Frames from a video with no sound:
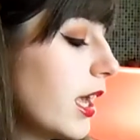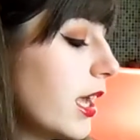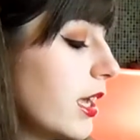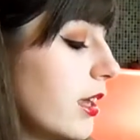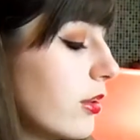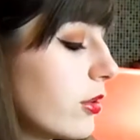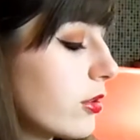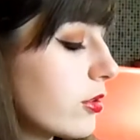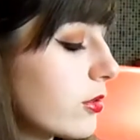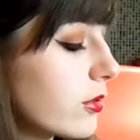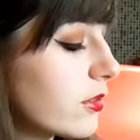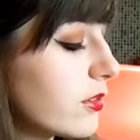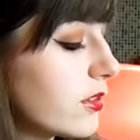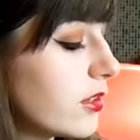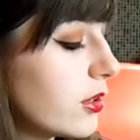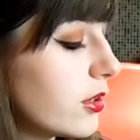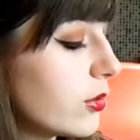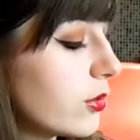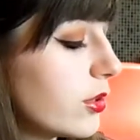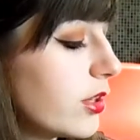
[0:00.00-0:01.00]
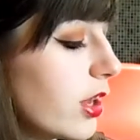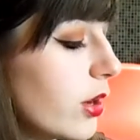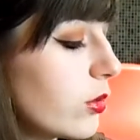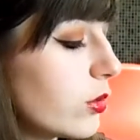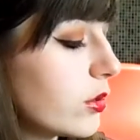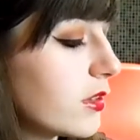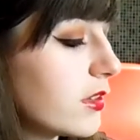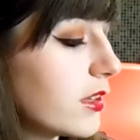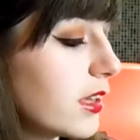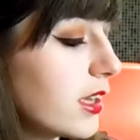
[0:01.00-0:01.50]
Et l'autre c'est au
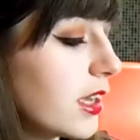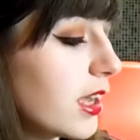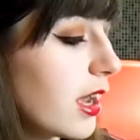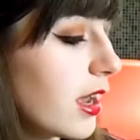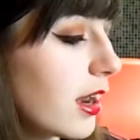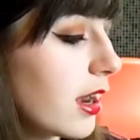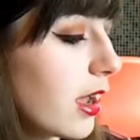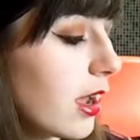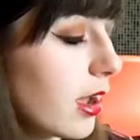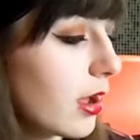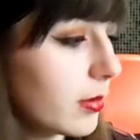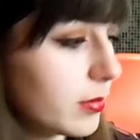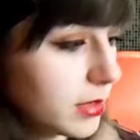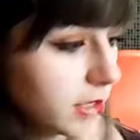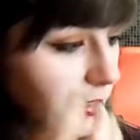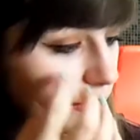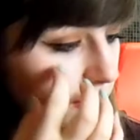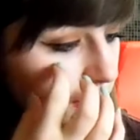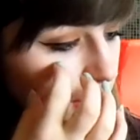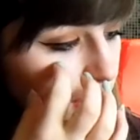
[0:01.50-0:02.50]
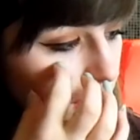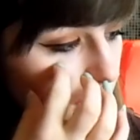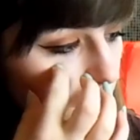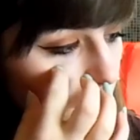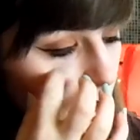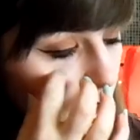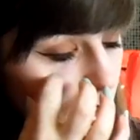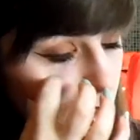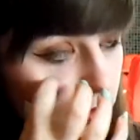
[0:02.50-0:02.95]
yaourt et à la myrtille.